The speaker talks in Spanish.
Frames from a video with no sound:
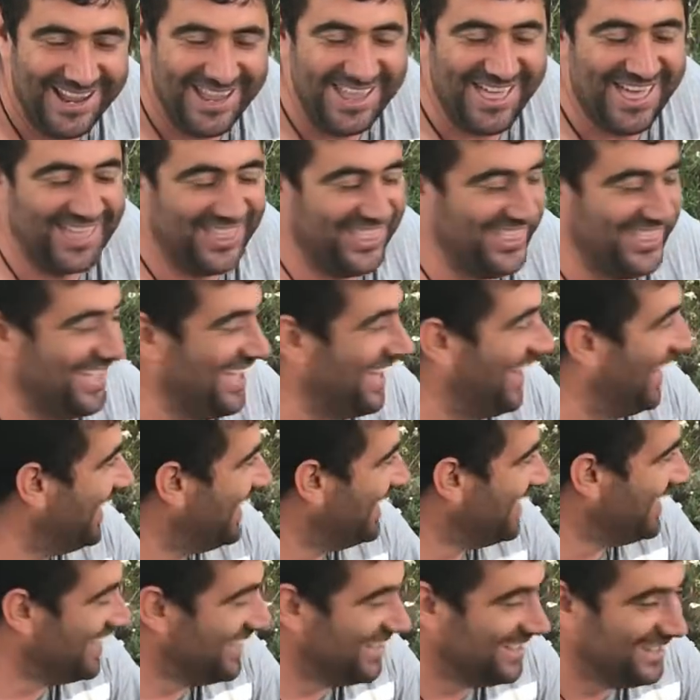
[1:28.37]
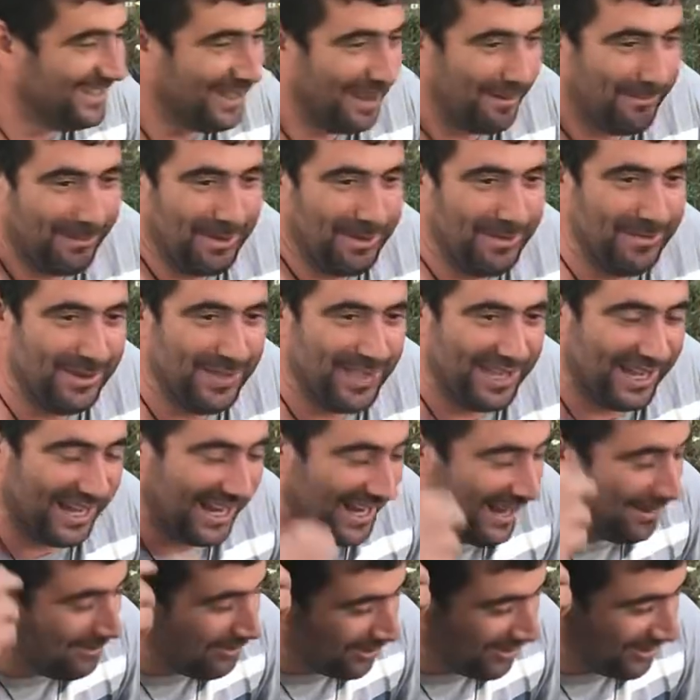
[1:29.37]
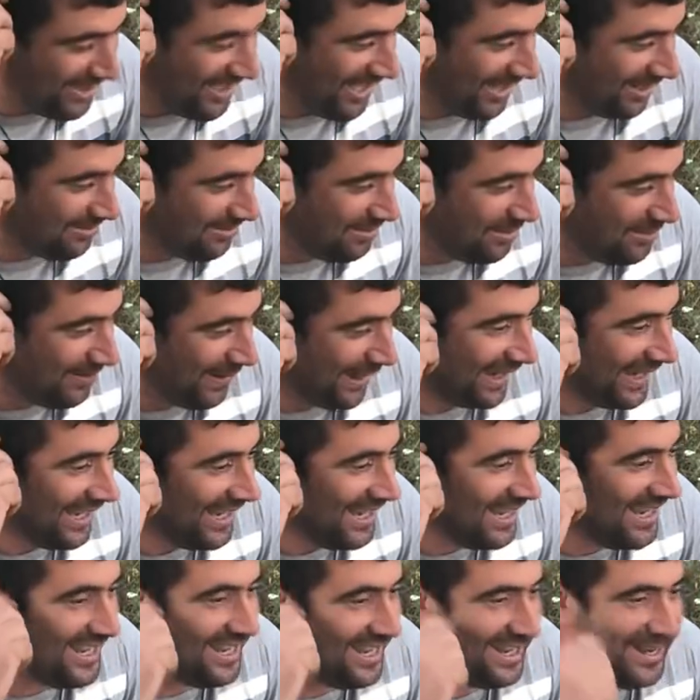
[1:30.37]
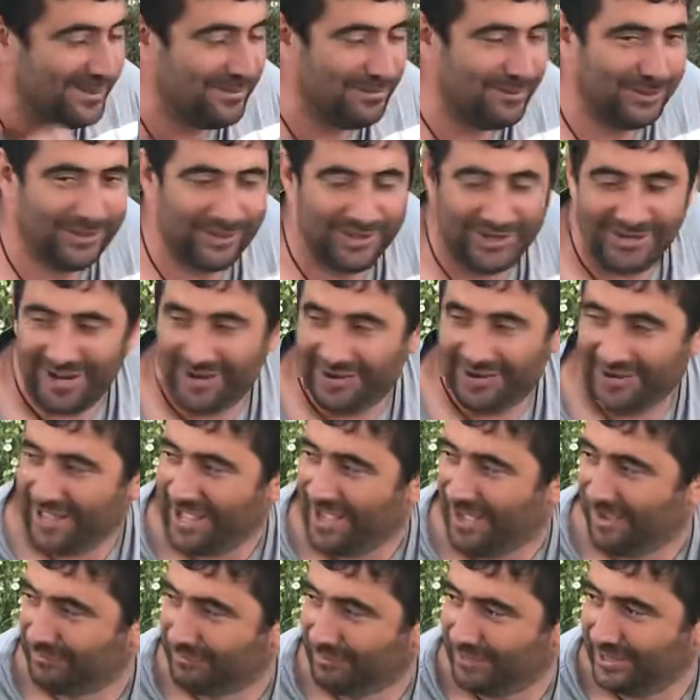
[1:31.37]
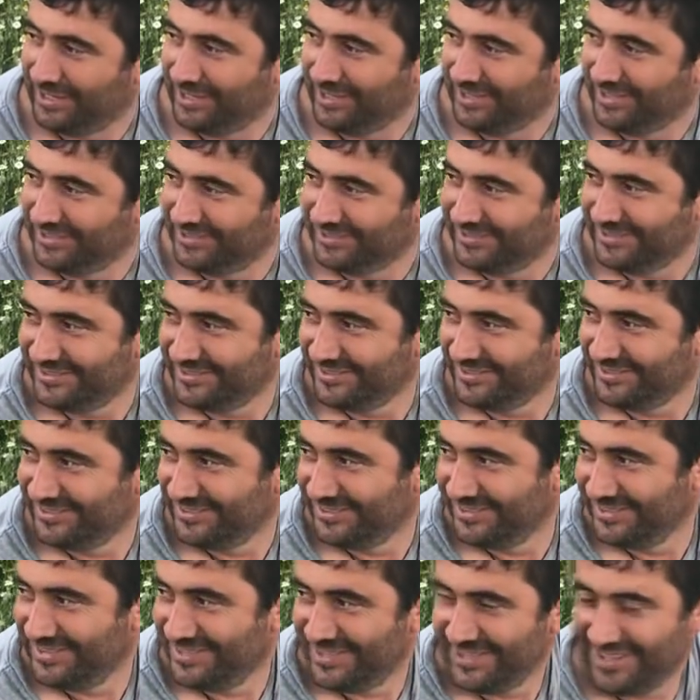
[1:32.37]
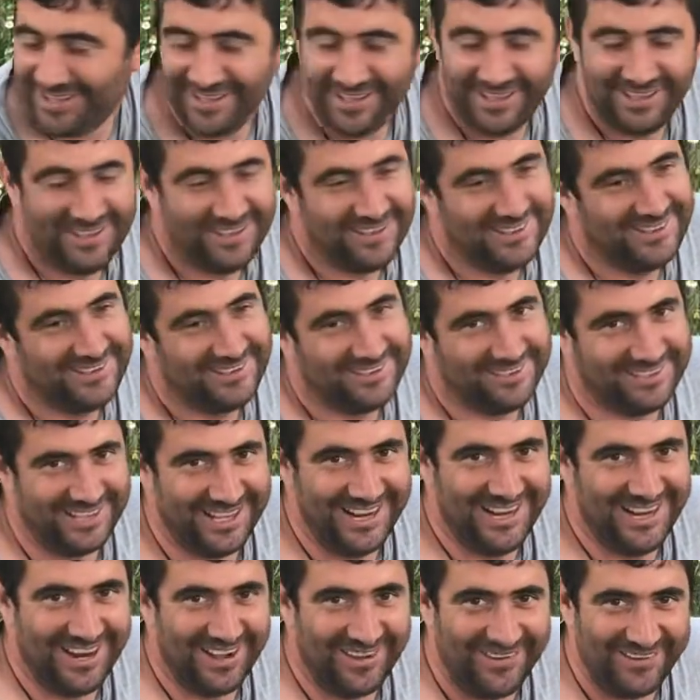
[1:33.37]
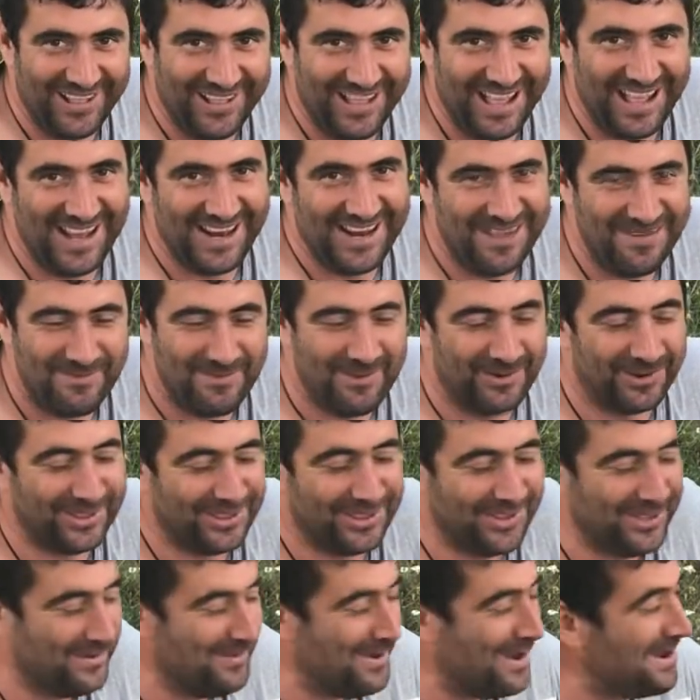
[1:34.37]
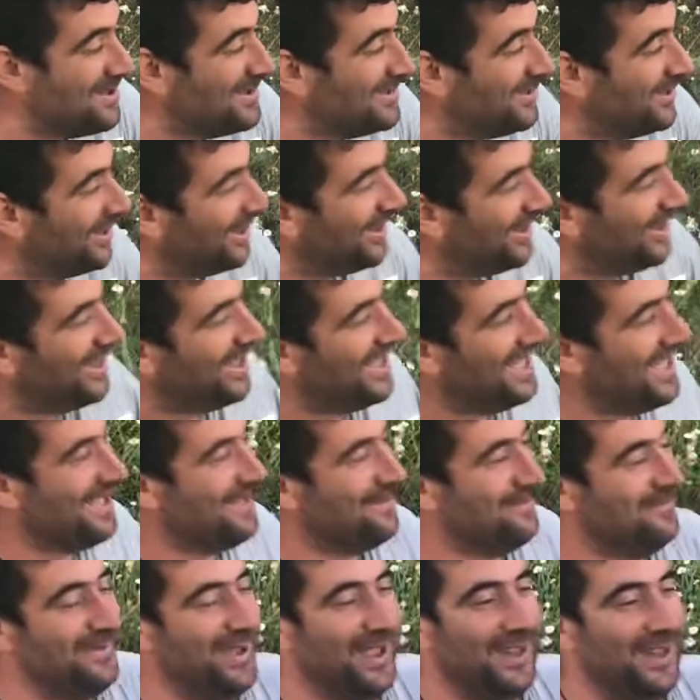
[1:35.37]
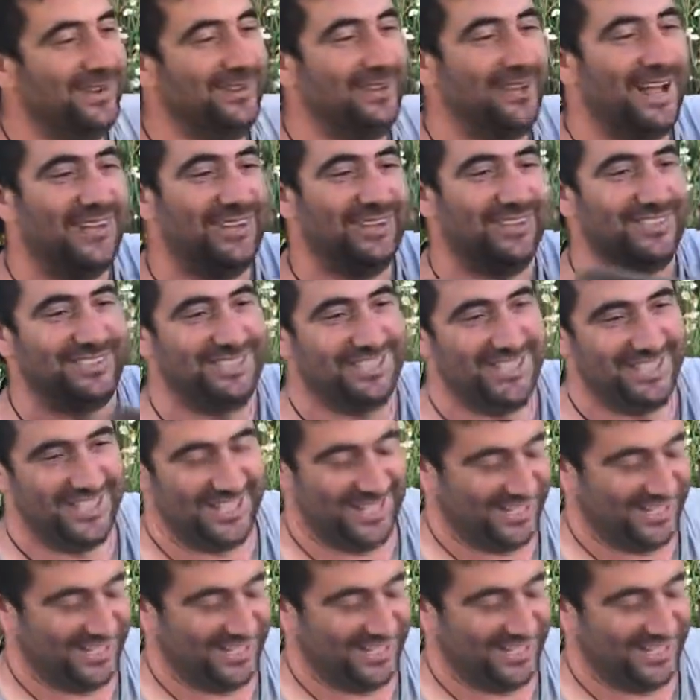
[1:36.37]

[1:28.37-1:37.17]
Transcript: y decía, al principio dije que le mordía como para aquí y le mordió la oreja, bueno. Sí, la oreja le mordió. Menudo, menuda noche de